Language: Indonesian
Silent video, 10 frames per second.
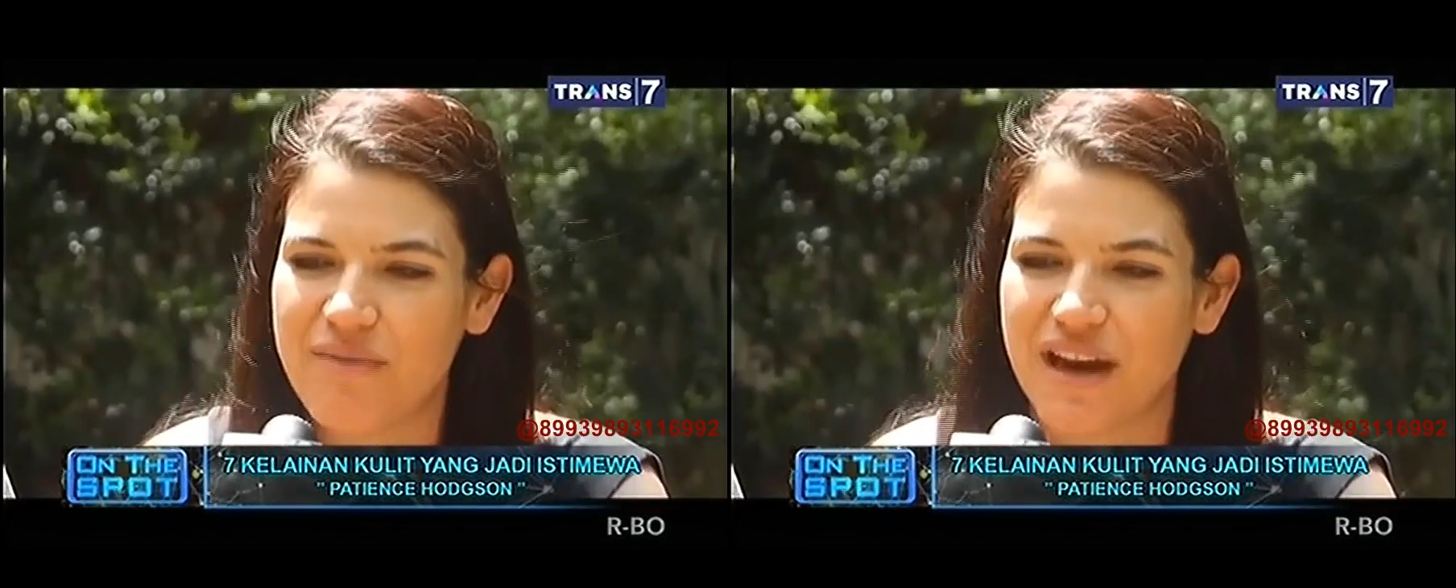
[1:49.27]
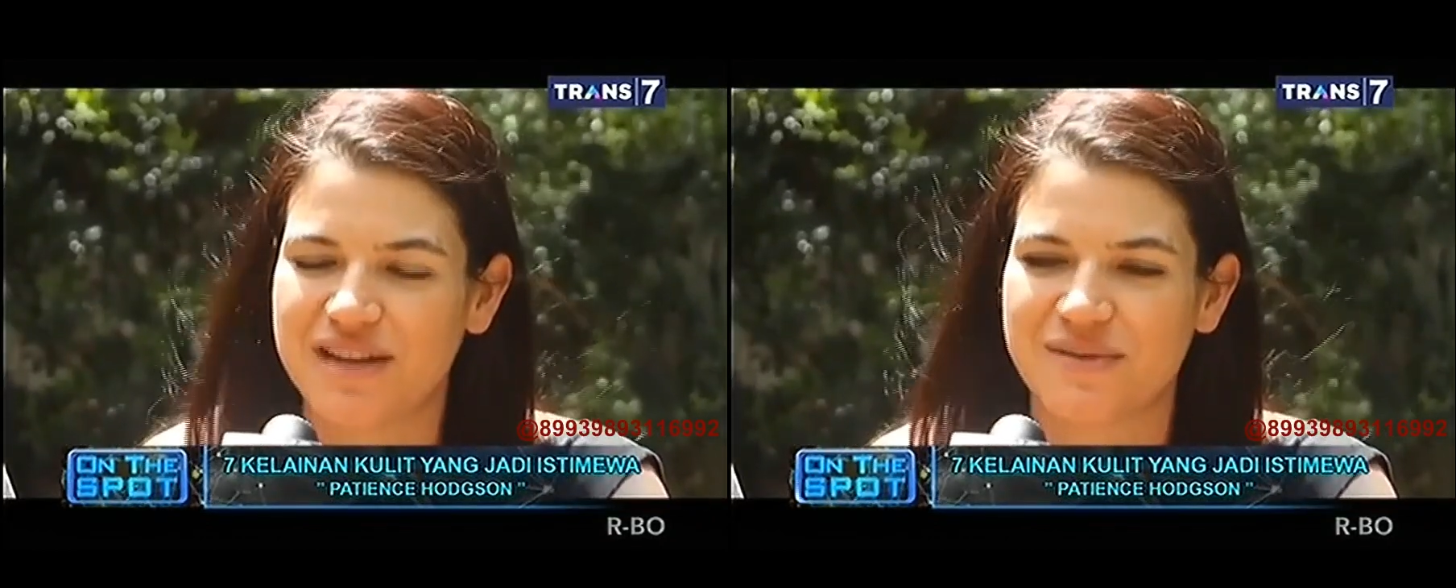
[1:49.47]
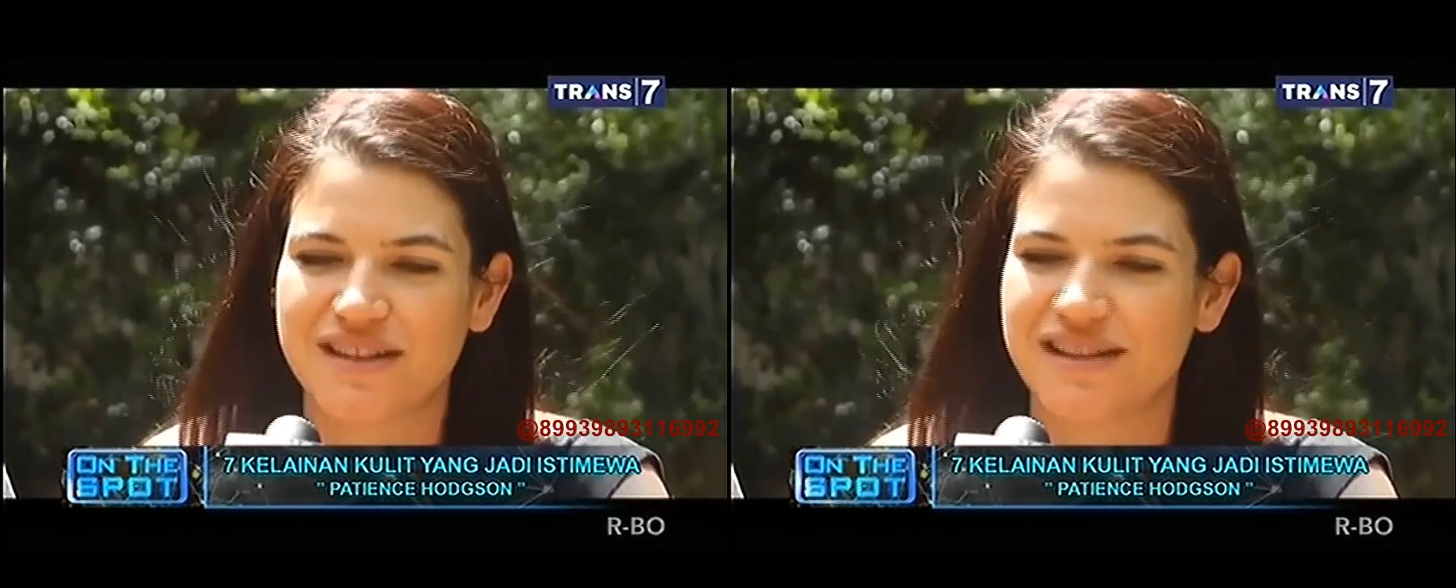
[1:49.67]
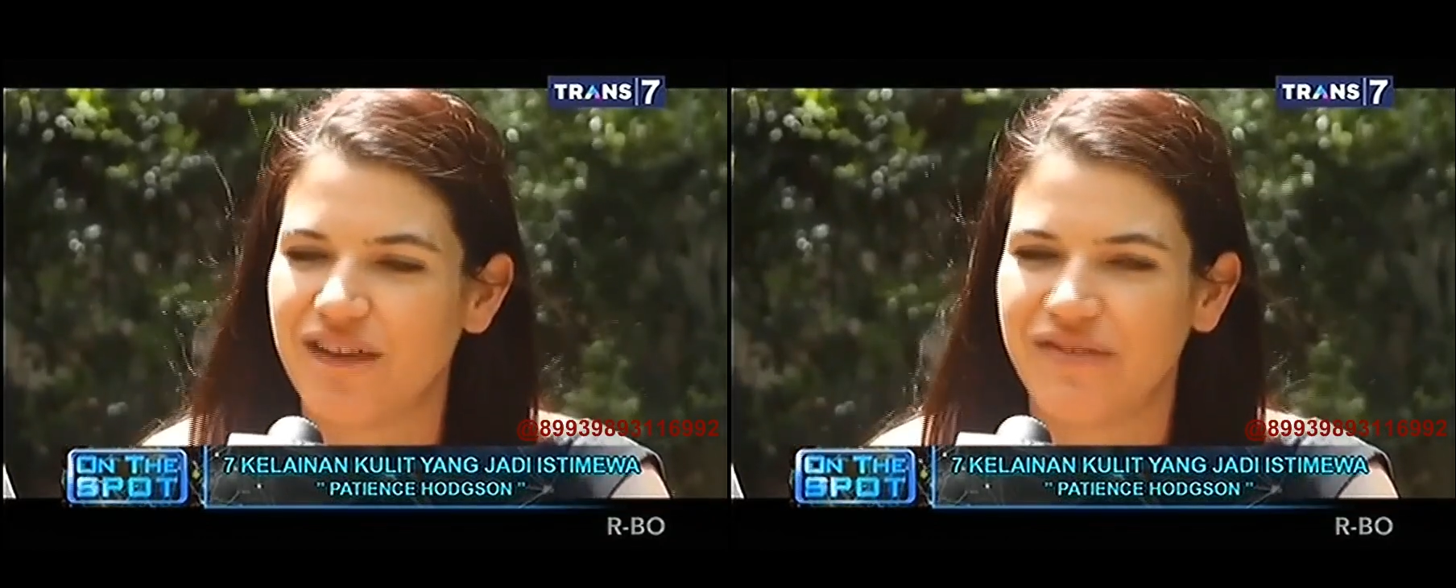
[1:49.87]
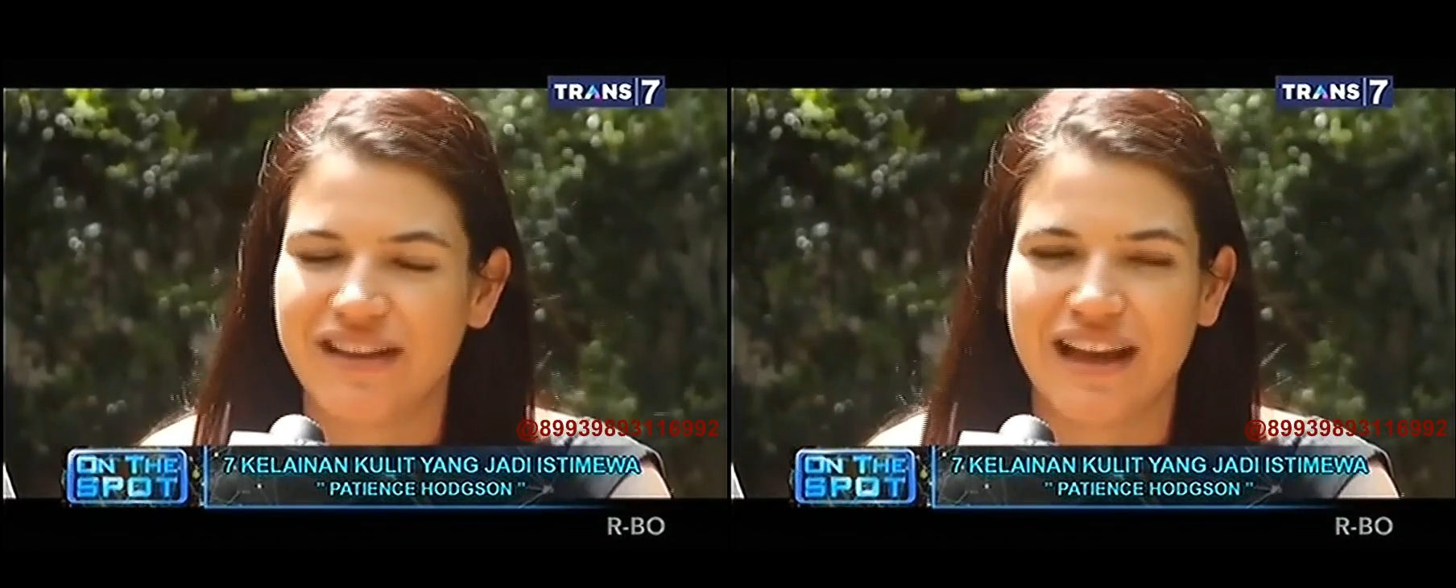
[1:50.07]
kulit
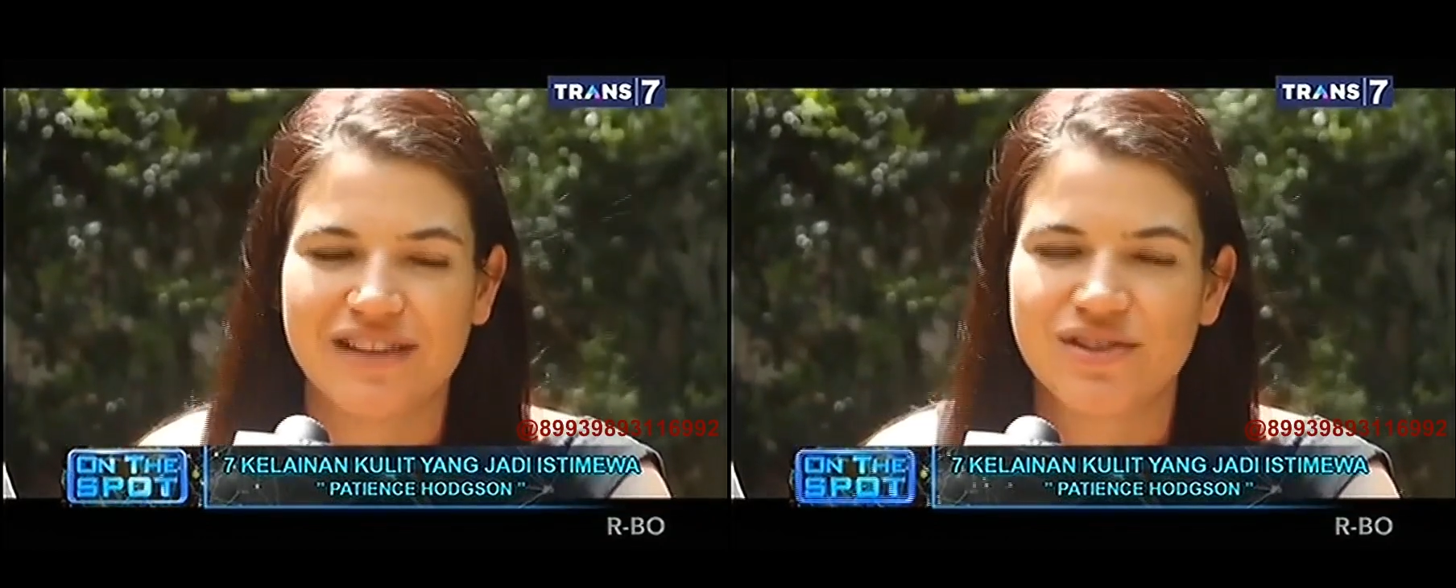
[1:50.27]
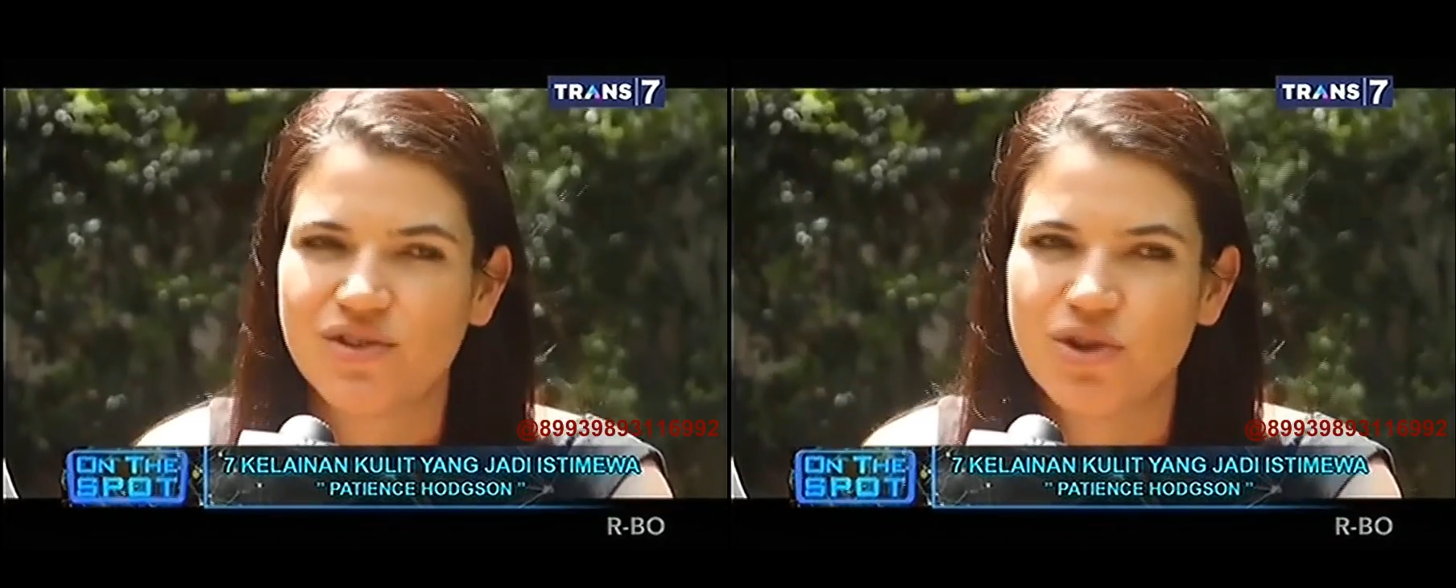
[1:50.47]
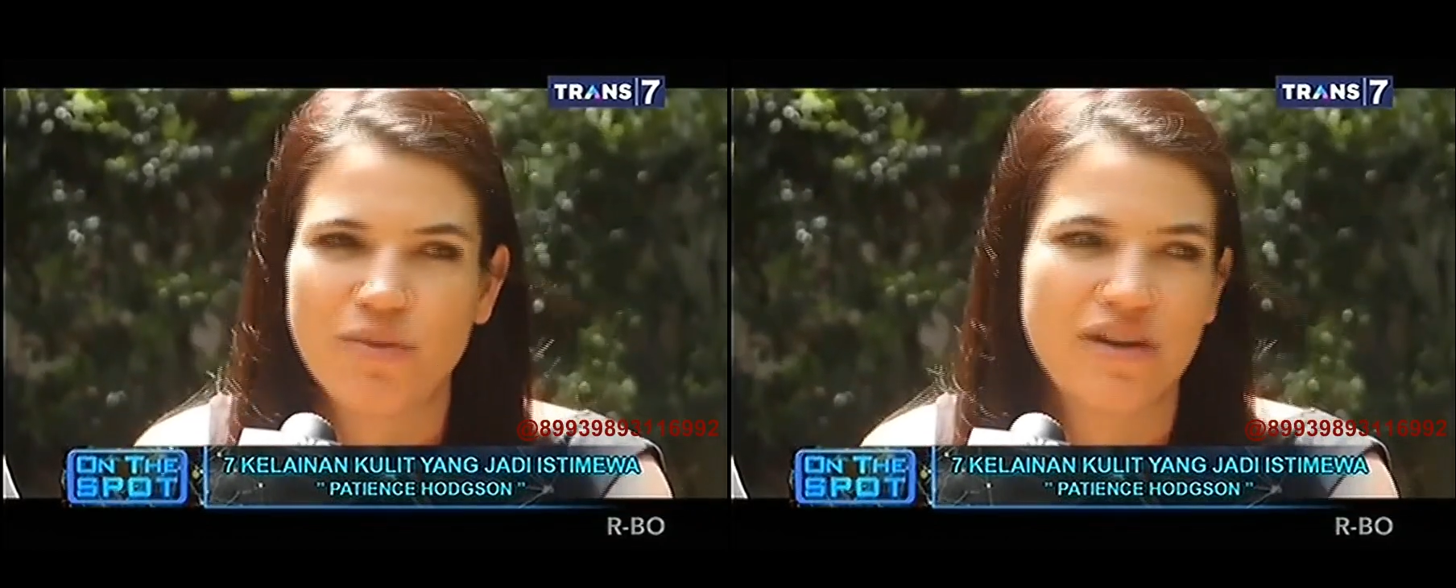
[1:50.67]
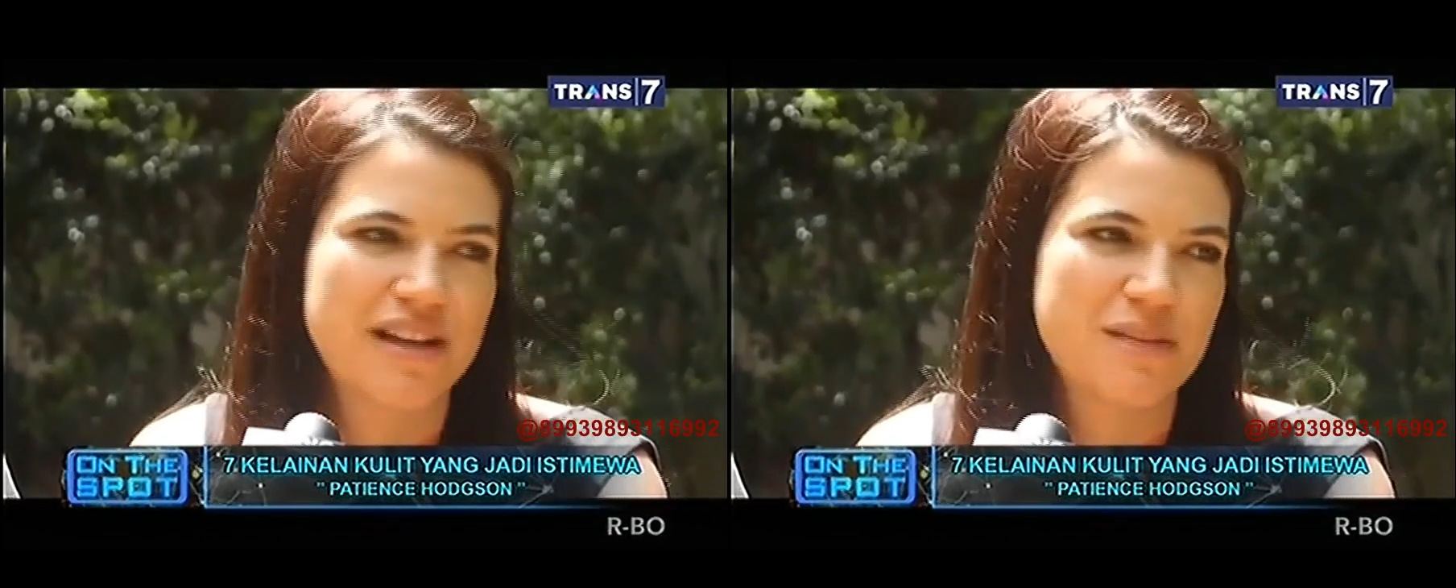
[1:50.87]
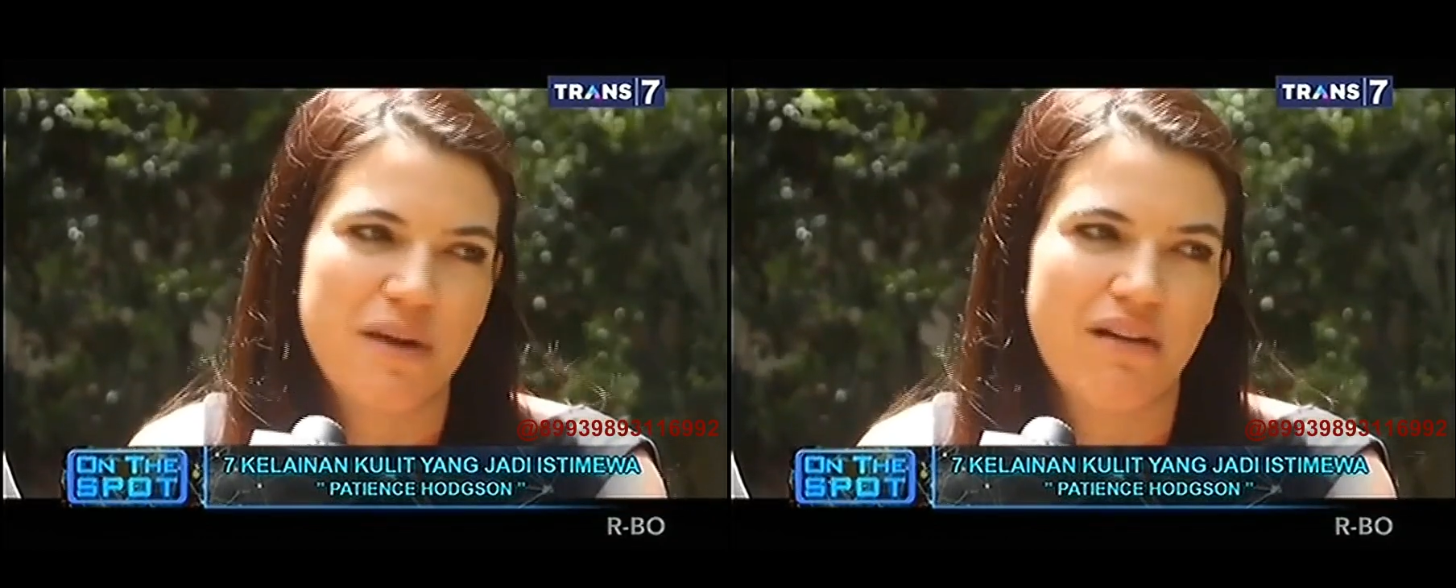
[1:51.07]
seperti ini,
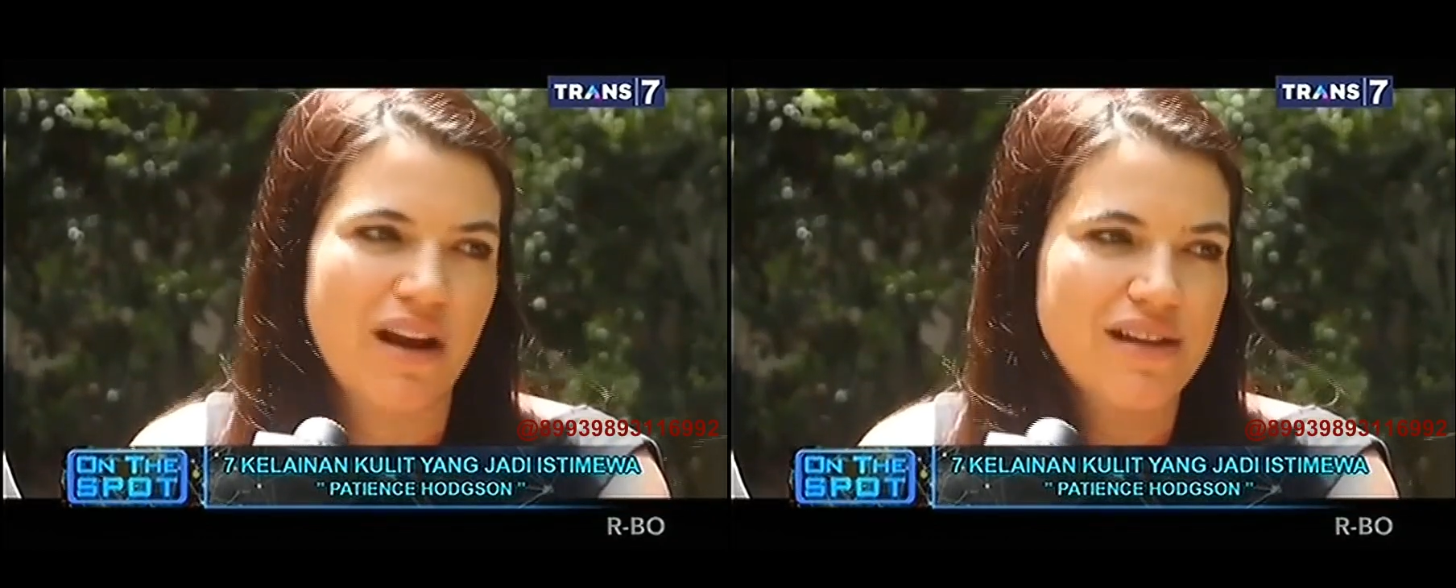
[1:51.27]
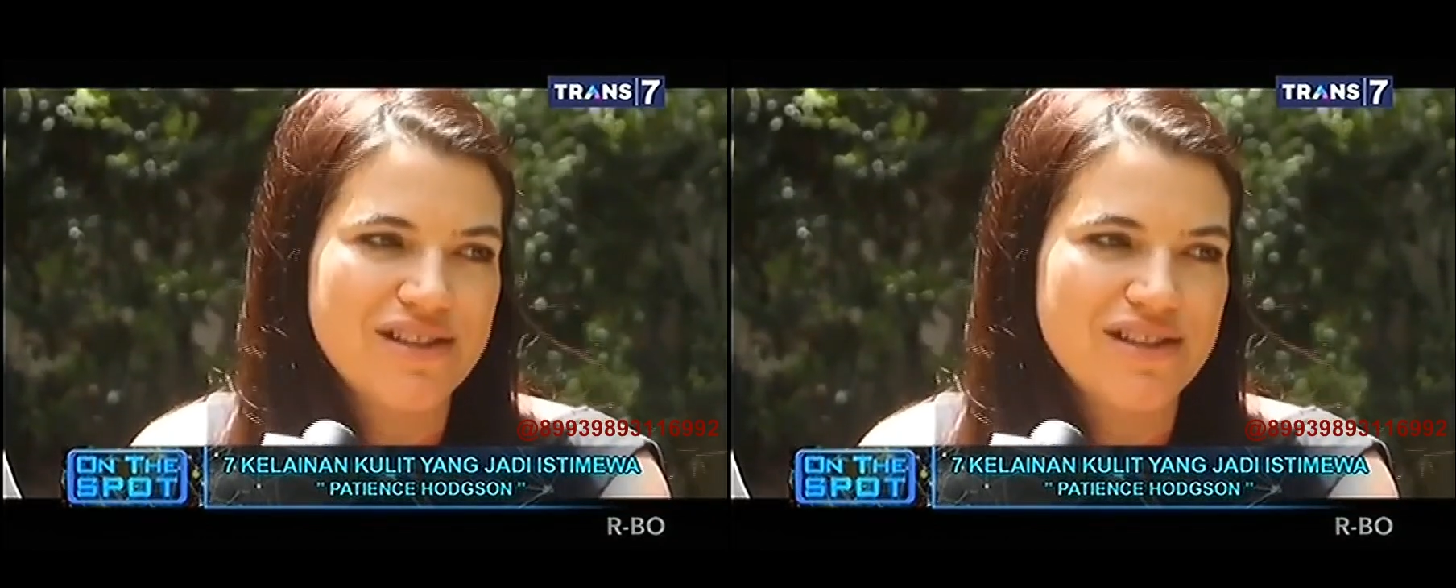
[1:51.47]
ditunjang dengan